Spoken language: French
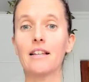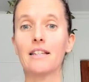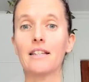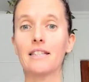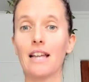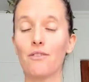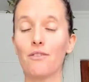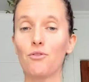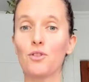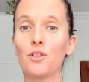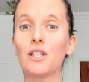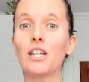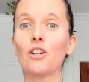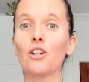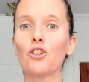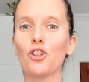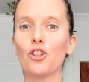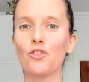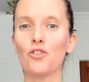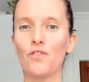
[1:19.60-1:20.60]
ça veut dire
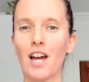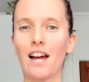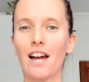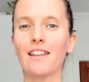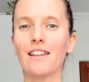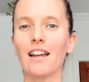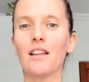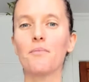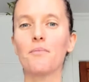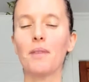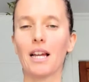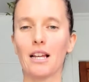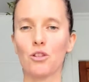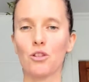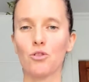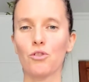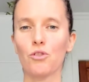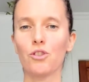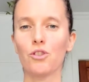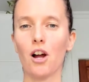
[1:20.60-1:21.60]
que je vais atteindre mes
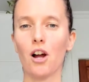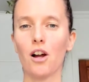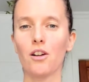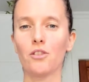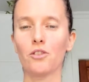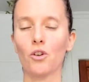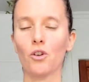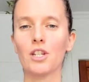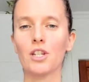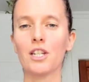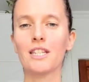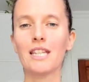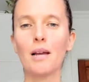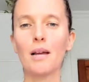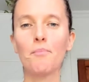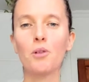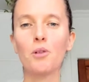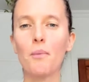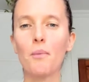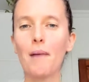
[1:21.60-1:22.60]
résultats. Donc, j'ai
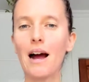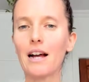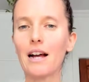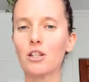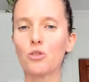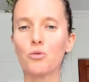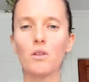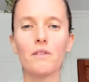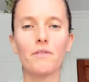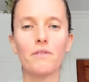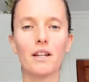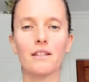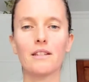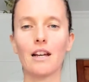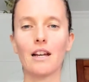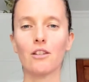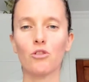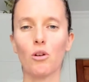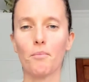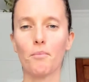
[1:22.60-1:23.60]
simplement à suivre
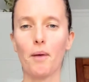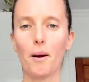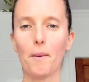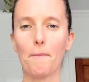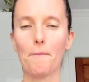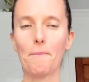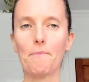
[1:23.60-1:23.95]
exactement.